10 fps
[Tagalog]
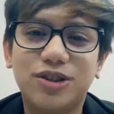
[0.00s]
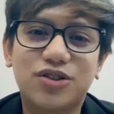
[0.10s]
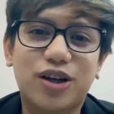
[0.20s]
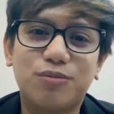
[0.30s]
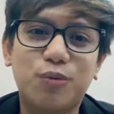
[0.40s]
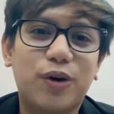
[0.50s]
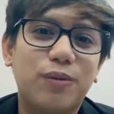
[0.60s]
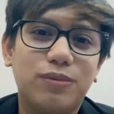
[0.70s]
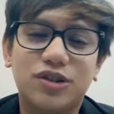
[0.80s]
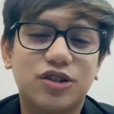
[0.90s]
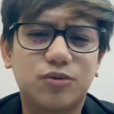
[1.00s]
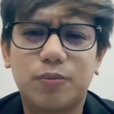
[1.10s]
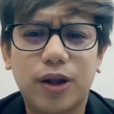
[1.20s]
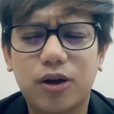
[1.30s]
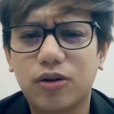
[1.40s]
Start mo pa yung business
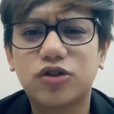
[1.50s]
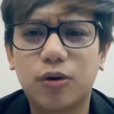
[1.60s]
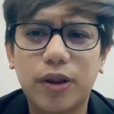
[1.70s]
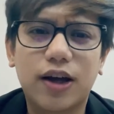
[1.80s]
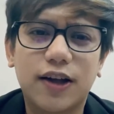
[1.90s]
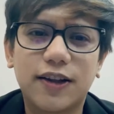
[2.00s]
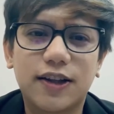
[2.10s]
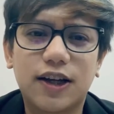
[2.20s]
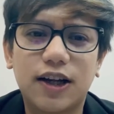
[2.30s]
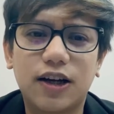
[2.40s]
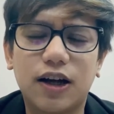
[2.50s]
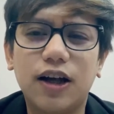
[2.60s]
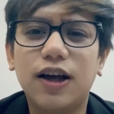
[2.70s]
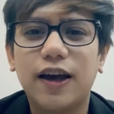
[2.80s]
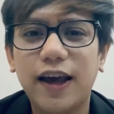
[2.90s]
mo pero ito sobrang ganda talaga.
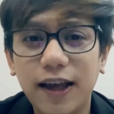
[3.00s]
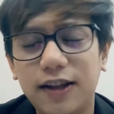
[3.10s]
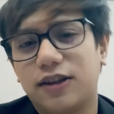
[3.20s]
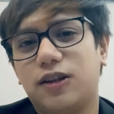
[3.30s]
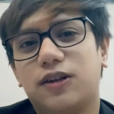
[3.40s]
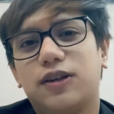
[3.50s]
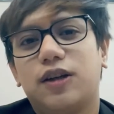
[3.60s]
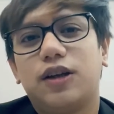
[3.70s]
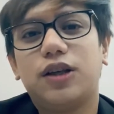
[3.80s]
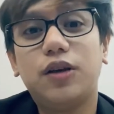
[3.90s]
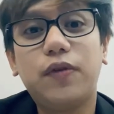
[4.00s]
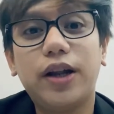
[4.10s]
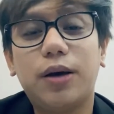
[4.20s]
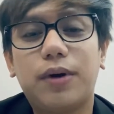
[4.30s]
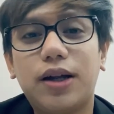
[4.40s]
And,
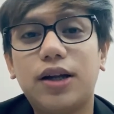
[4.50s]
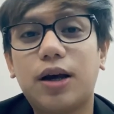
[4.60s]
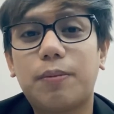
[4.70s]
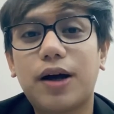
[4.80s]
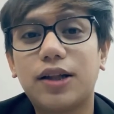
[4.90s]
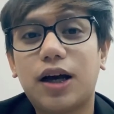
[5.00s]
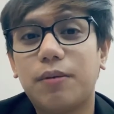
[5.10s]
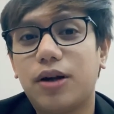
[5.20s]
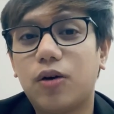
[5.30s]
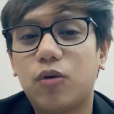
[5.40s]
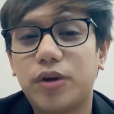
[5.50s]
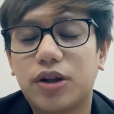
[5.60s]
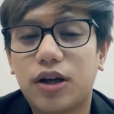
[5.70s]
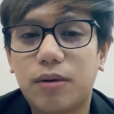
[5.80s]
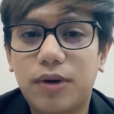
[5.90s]
given naman na napakadami ng
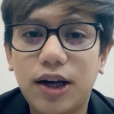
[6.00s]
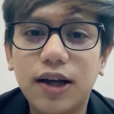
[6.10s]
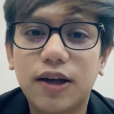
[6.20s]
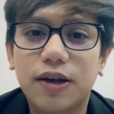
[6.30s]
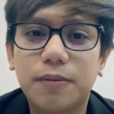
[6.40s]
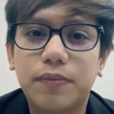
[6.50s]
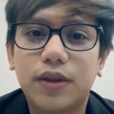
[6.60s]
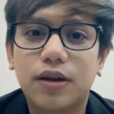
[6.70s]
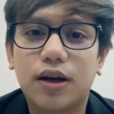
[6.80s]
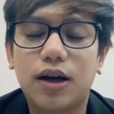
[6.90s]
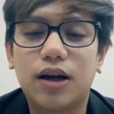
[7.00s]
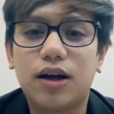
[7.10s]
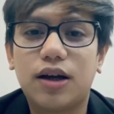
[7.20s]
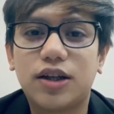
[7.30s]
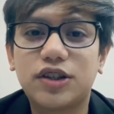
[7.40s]
kumita ng malaki,
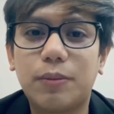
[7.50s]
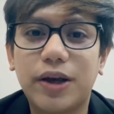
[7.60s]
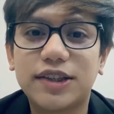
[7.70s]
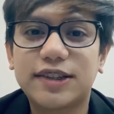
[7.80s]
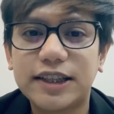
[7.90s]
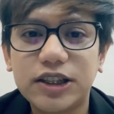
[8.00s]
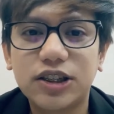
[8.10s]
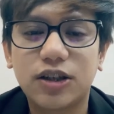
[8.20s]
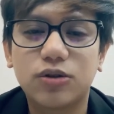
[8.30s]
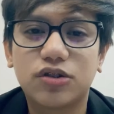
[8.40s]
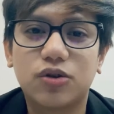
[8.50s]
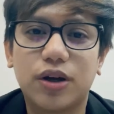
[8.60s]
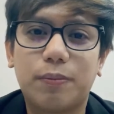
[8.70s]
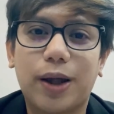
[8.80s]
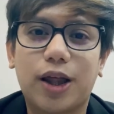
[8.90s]
uh, sa message na
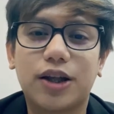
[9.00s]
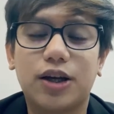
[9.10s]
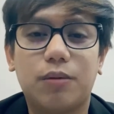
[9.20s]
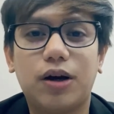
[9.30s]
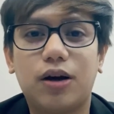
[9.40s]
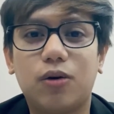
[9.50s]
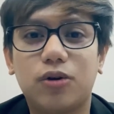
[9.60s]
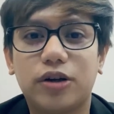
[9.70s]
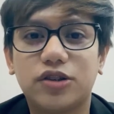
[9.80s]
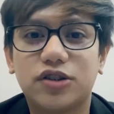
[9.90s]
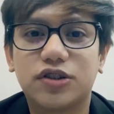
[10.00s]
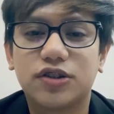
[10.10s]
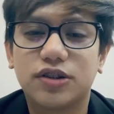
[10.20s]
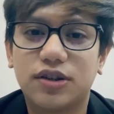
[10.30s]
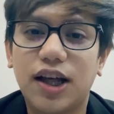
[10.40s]
gustong iparating ng mga
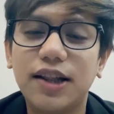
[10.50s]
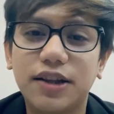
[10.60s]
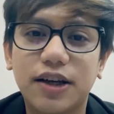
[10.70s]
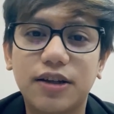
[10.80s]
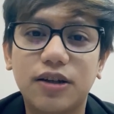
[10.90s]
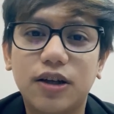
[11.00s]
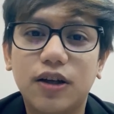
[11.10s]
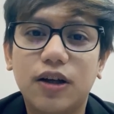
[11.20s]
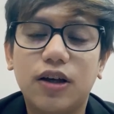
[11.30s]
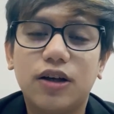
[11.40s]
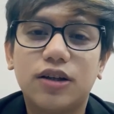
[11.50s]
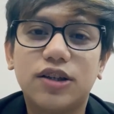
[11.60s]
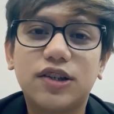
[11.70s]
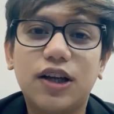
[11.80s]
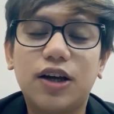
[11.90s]
owners natin,
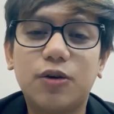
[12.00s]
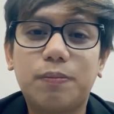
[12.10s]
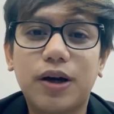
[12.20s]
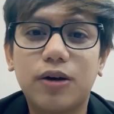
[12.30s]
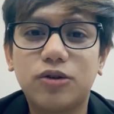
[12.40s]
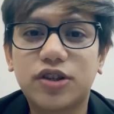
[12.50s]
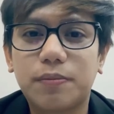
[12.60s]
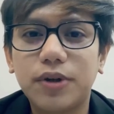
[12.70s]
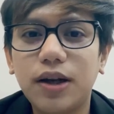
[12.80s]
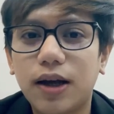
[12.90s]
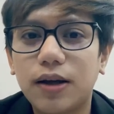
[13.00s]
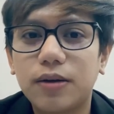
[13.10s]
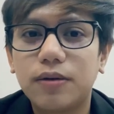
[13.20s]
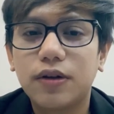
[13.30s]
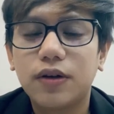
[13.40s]
isa lang yung pakiusap nila.
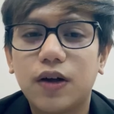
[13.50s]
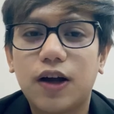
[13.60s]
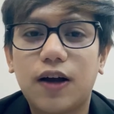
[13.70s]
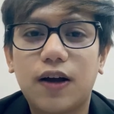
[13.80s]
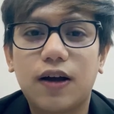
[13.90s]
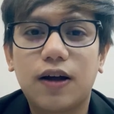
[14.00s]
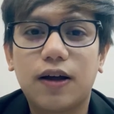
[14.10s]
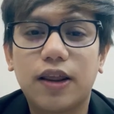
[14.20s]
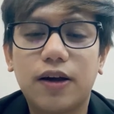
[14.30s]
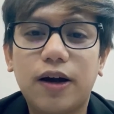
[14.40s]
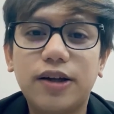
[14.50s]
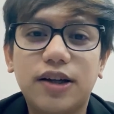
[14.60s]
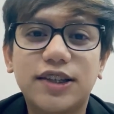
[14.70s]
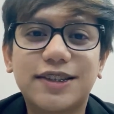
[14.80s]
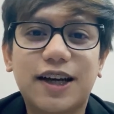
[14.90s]
Uh,
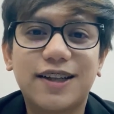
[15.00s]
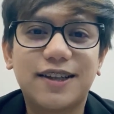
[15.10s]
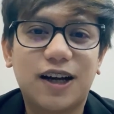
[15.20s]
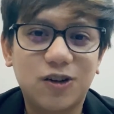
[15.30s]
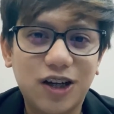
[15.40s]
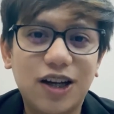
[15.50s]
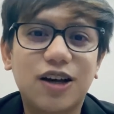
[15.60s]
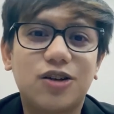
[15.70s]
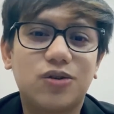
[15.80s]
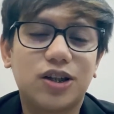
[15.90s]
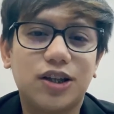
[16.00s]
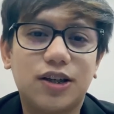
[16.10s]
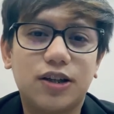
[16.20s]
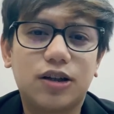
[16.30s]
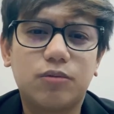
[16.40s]
regardless kahit gaano kalaki nung
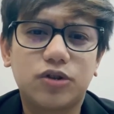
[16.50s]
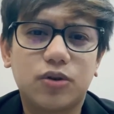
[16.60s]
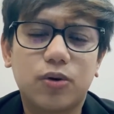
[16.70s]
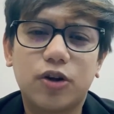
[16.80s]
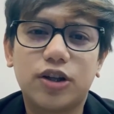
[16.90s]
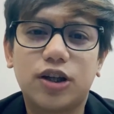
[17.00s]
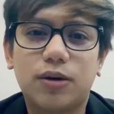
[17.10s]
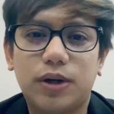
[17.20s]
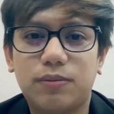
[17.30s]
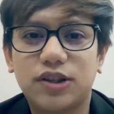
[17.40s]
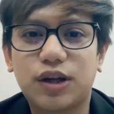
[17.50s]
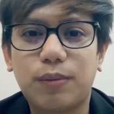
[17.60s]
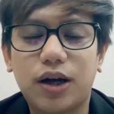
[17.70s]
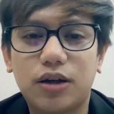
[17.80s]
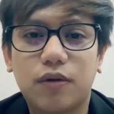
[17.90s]
kinikita mo, siguro hindi naman
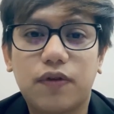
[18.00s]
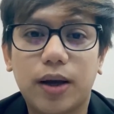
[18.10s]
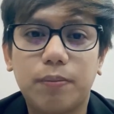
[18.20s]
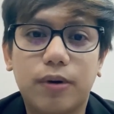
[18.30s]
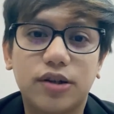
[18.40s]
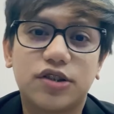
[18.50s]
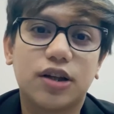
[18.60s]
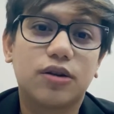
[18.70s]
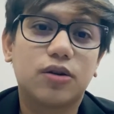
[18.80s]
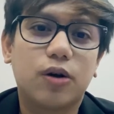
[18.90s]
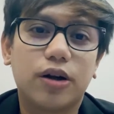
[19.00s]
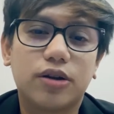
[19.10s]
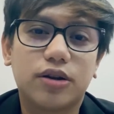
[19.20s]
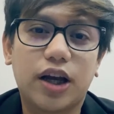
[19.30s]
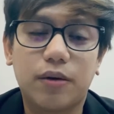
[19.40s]
masama na 5% or
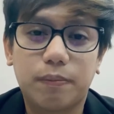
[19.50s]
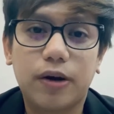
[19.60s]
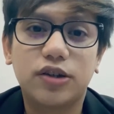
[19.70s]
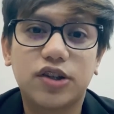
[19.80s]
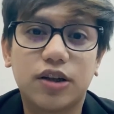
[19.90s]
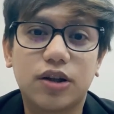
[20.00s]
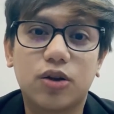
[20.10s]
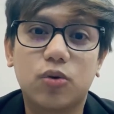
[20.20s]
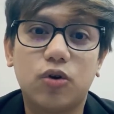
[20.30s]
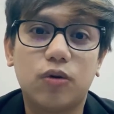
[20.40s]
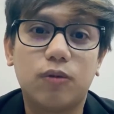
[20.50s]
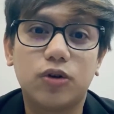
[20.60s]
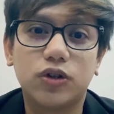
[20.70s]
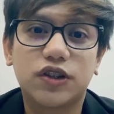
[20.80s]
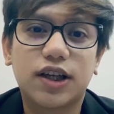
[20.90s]
10% itulong mo
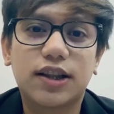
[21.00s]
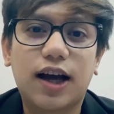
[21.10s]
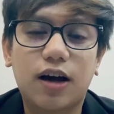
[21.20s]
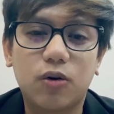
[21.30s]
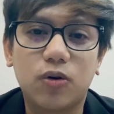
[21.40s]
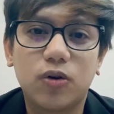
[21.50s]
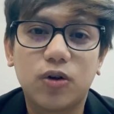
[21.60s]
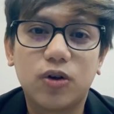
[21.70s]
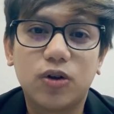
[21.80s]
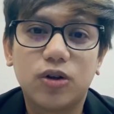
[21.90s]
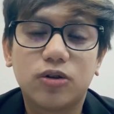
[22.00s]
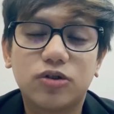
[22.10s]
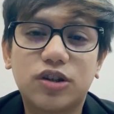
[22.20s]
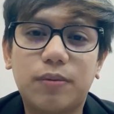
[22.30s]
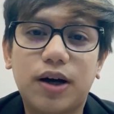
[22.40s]
dun sa tao.
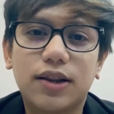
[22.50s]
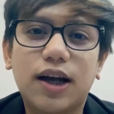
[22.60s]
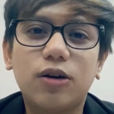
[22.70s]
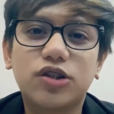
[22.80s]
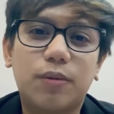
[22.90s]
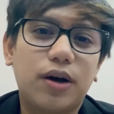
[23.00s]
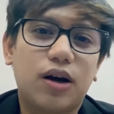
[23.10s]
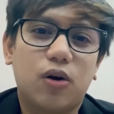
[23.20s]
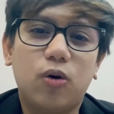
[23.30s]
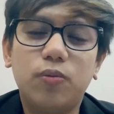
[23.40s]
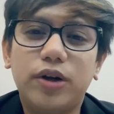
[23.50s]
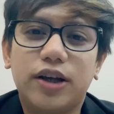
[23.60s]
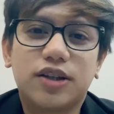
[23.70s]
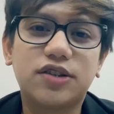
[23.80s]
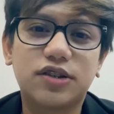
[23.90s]
Dun sa mga tao, sa mga
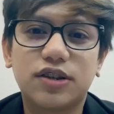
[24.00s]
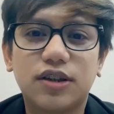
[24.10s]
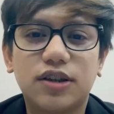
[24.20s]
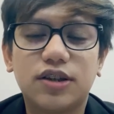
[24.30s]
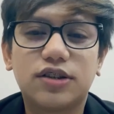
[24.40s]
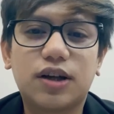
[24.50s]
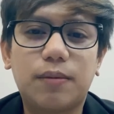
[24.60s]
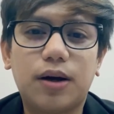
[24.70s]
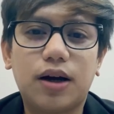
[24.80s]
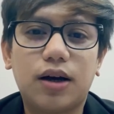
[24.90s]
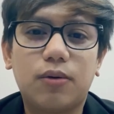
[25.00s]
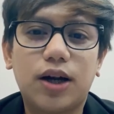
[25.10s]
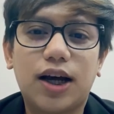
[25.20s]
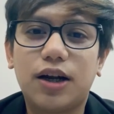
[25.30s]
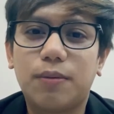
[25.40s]
homeless, sa mga
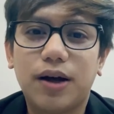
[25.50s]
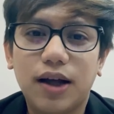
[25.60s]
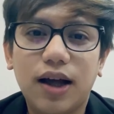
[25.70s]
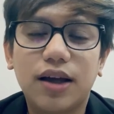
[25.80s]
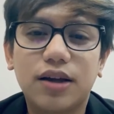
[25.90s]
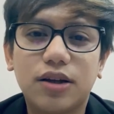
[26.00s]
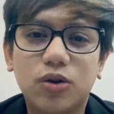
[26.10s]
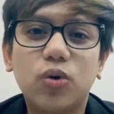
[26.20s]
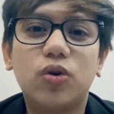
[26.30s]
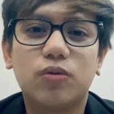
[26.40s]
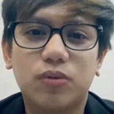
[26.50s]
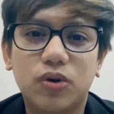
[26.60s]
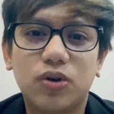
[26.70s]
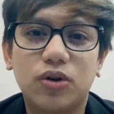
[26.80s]
wala nang makain, itulong mo.